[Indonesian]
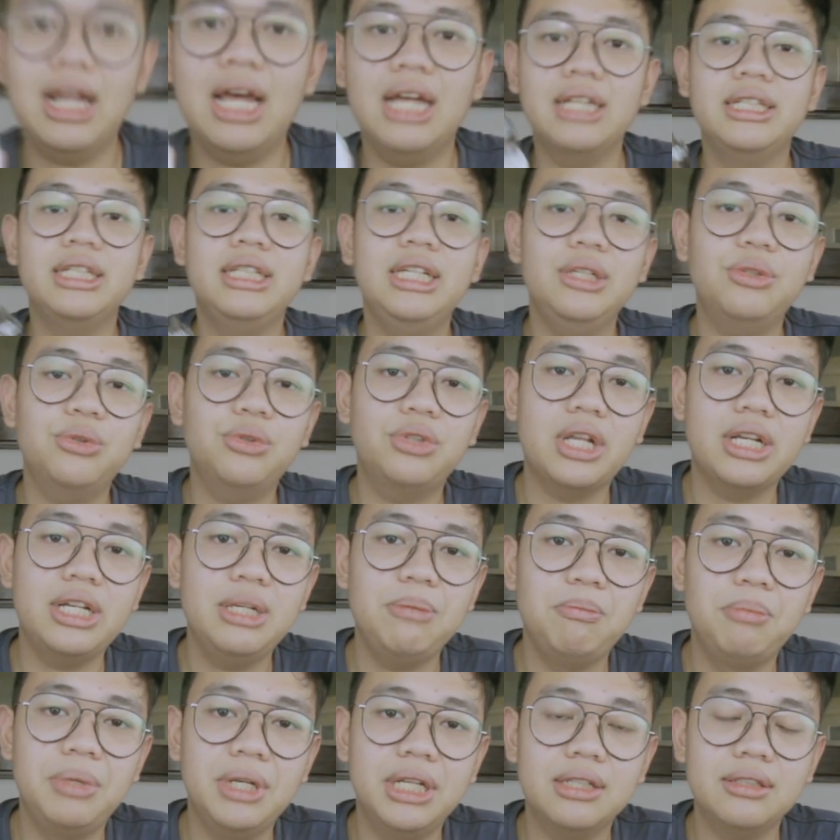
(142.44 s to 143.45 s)
Nah, jadi itu tadi
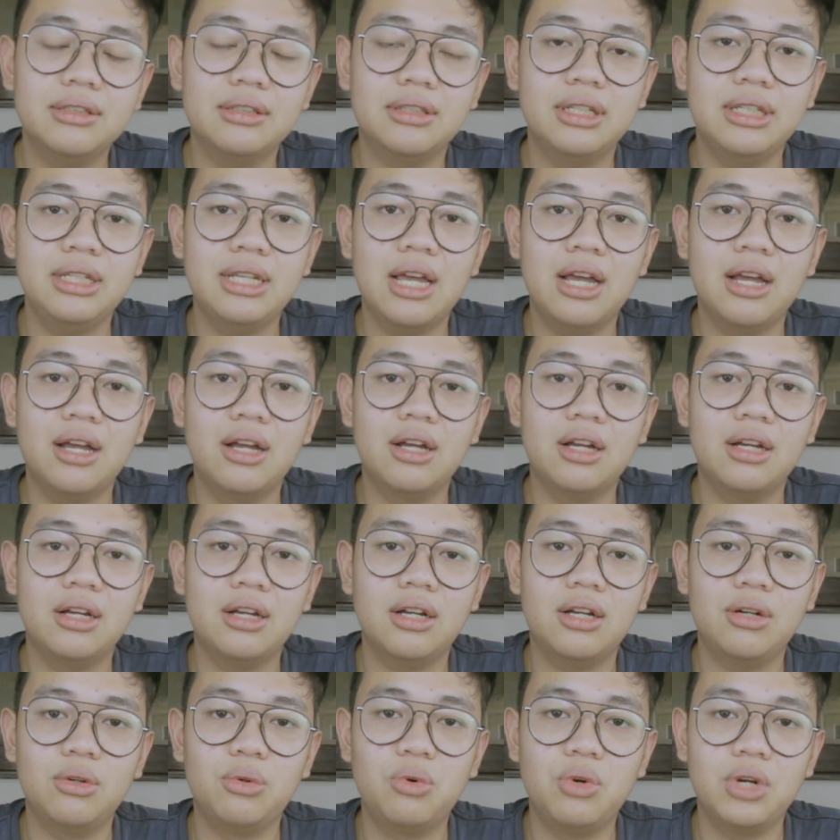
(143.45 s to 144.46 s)
build
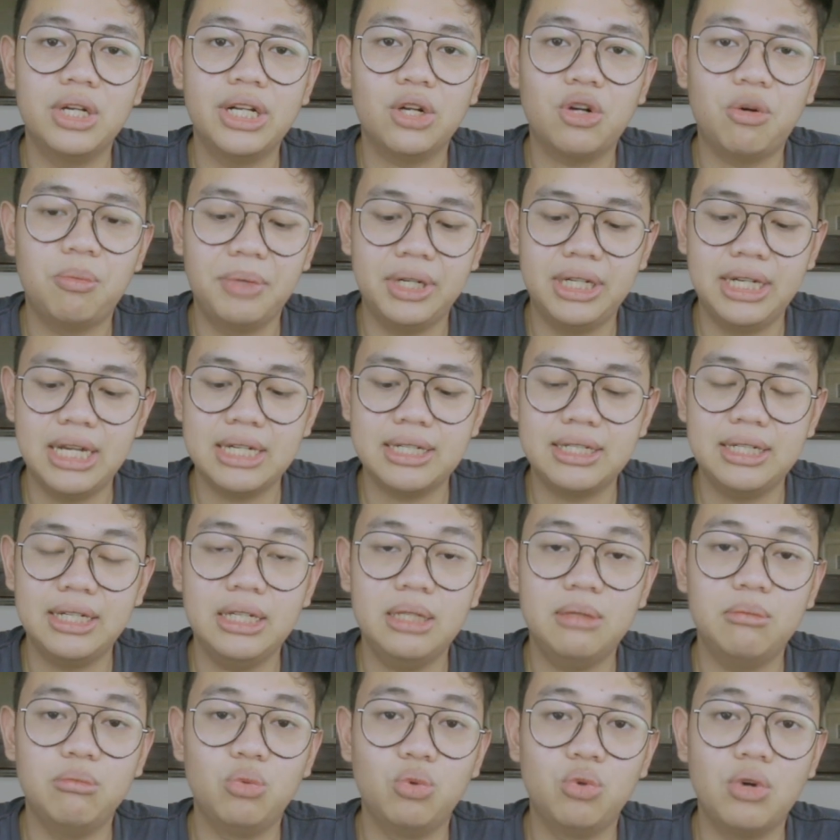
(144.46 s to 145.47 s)
yang gue
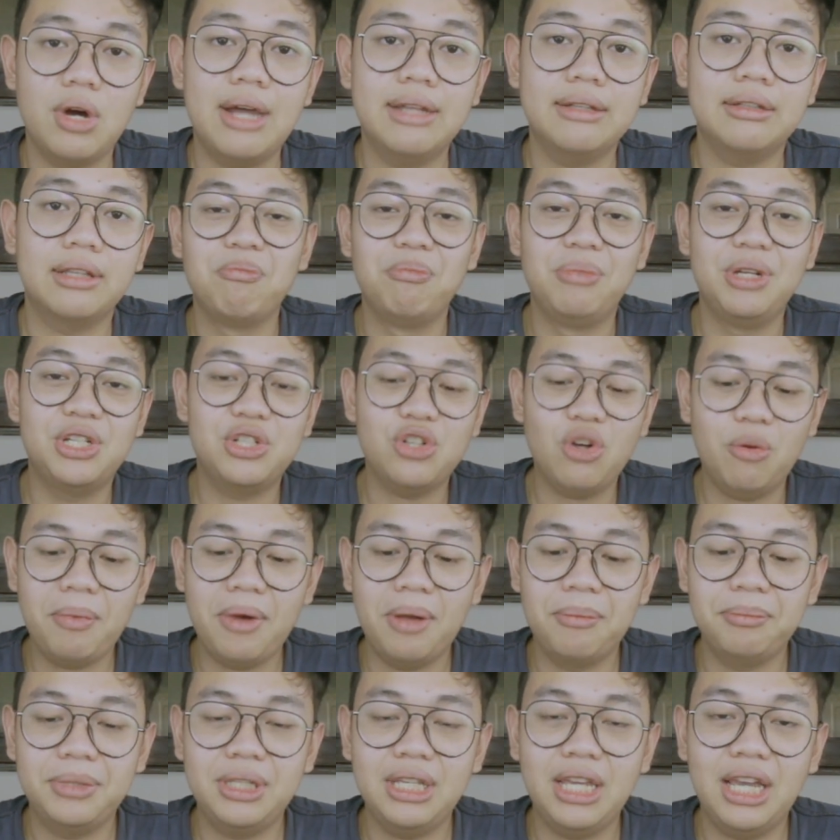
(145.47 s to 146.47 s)
rekomendasiin buat Bishop
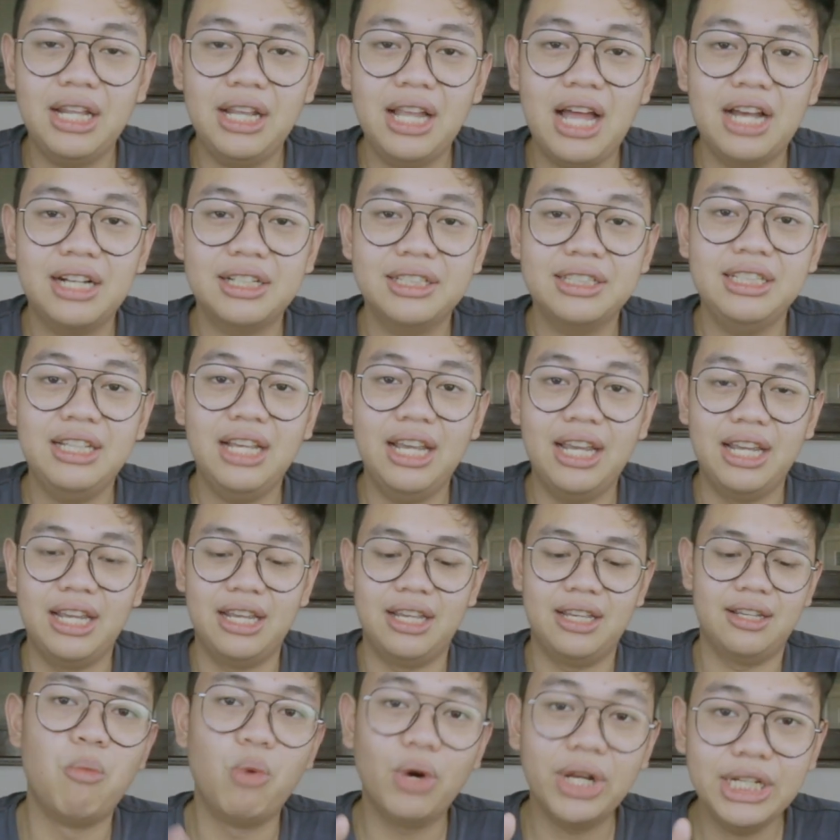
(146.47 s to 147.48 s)
MTL
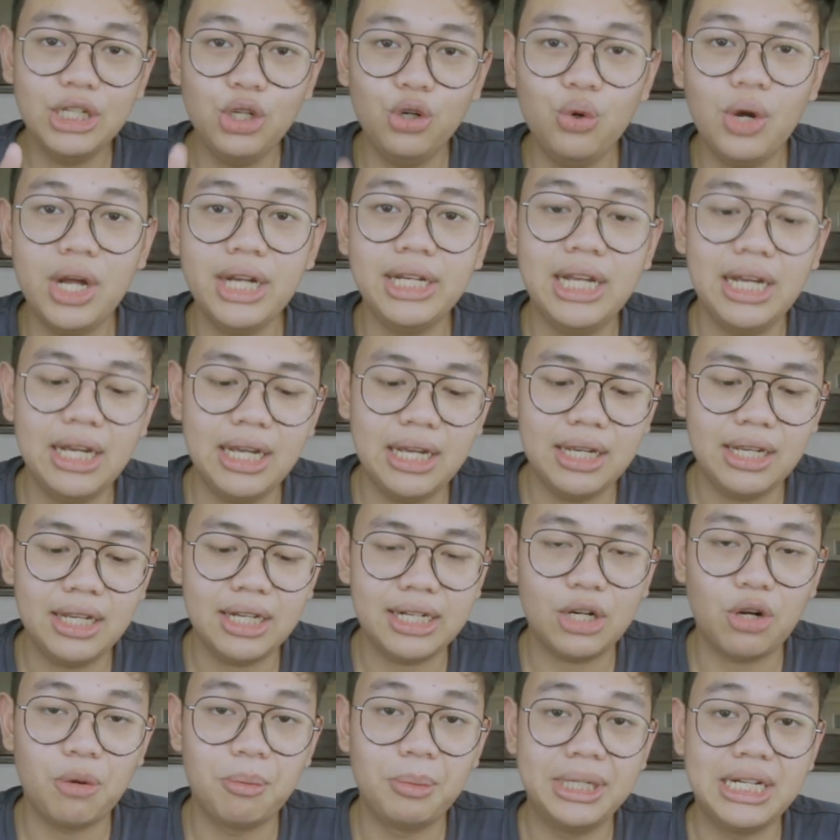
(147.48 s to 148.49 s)
RTA. Mungkin lu ada
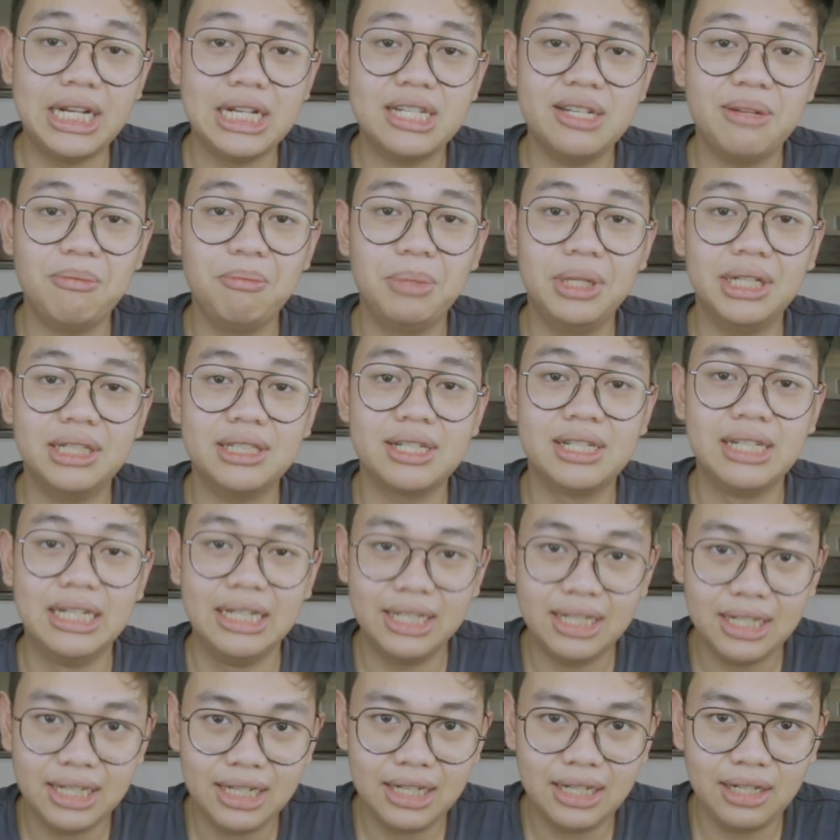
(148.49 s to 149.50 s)
rekomendasi build
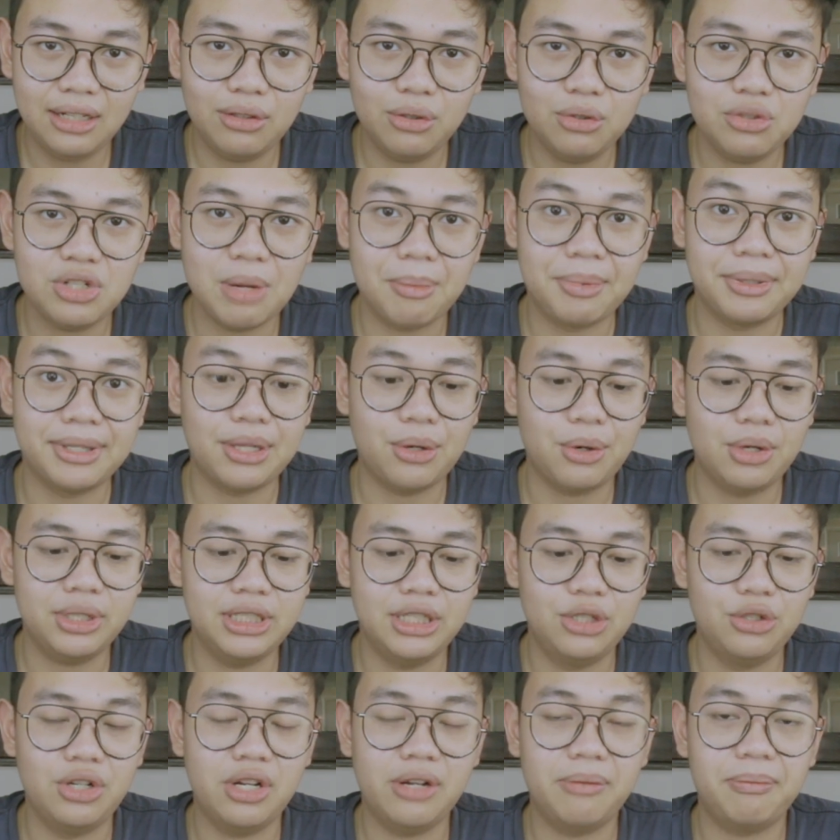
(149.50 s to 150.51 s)
sendiri gitu, siapa tahu ada
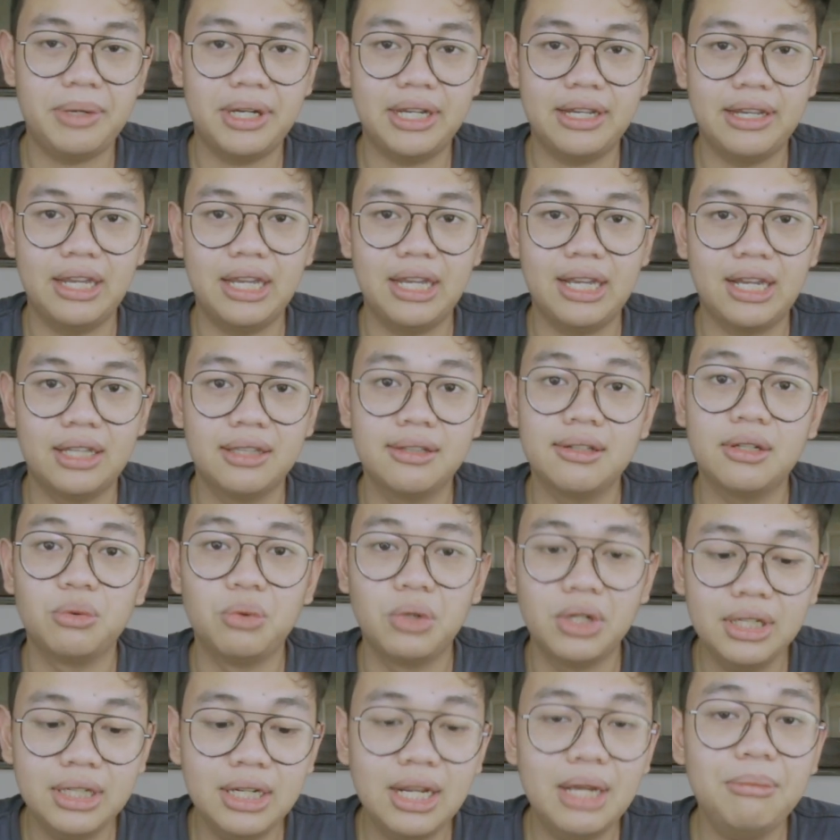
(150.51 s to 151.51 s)
lu yang pakai Kantal
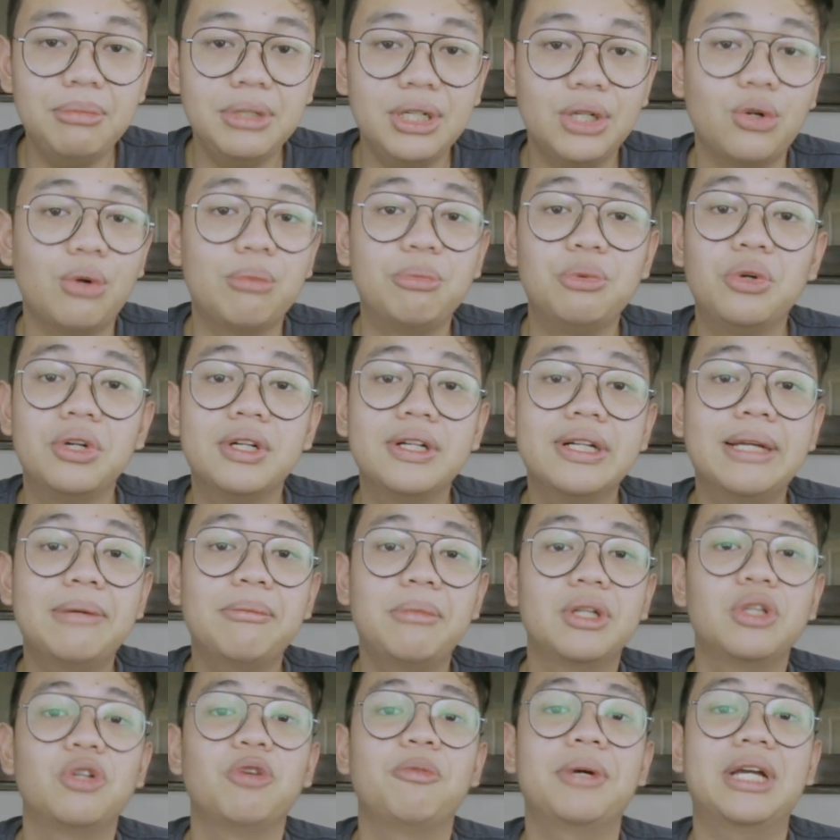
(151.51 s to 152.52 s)
26, Nikrom 26
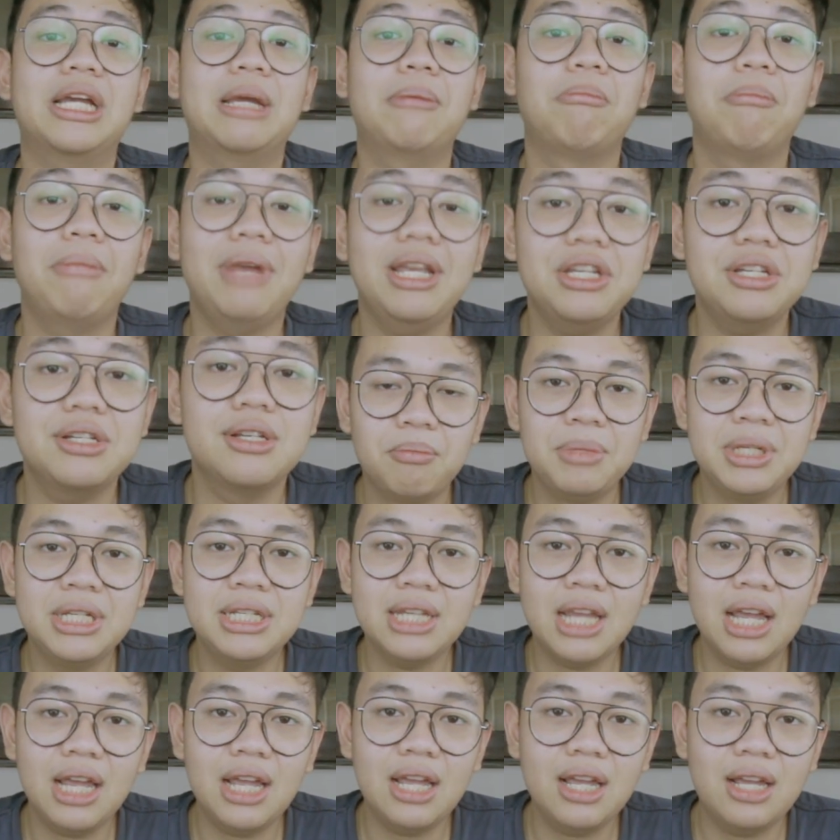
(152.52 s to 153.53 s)
atau pakai mesh,
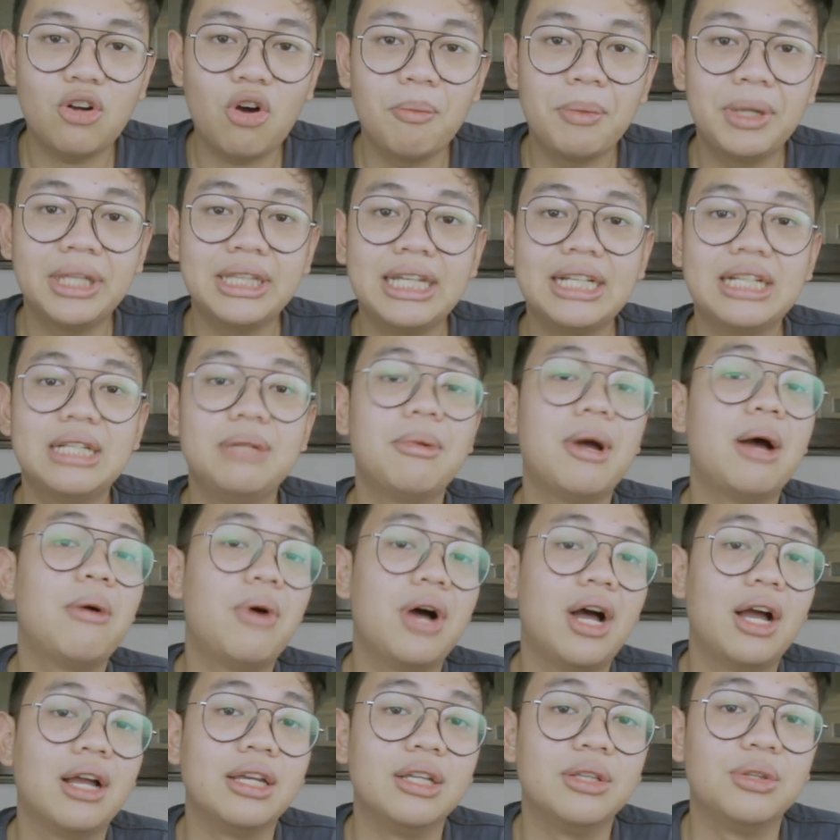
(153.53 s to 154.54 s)
bisa komentar di
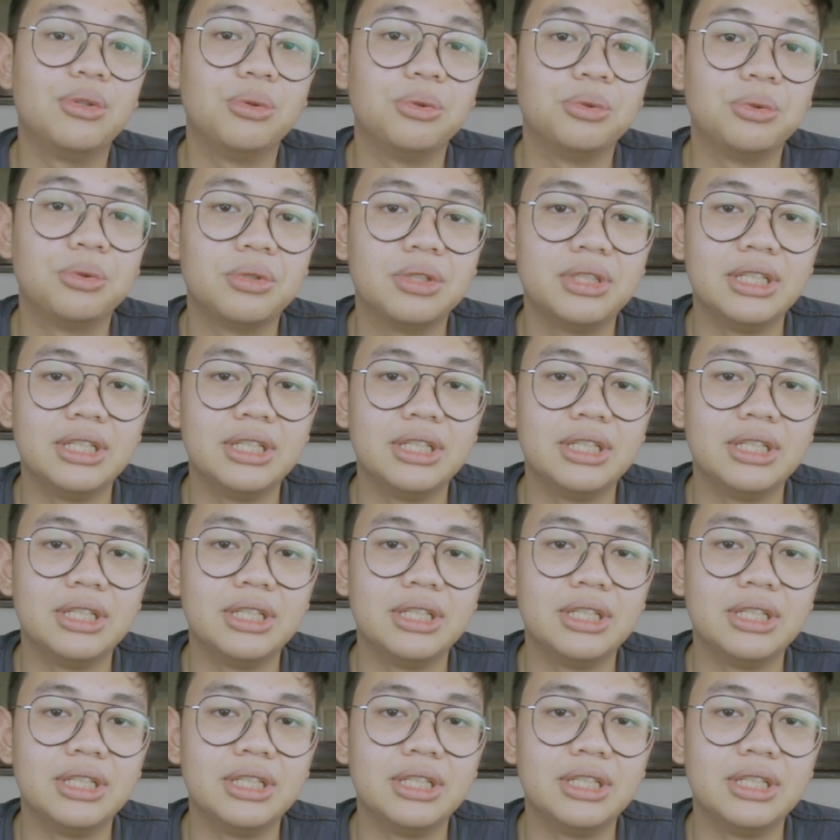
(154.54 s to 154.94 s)
bawah gitu.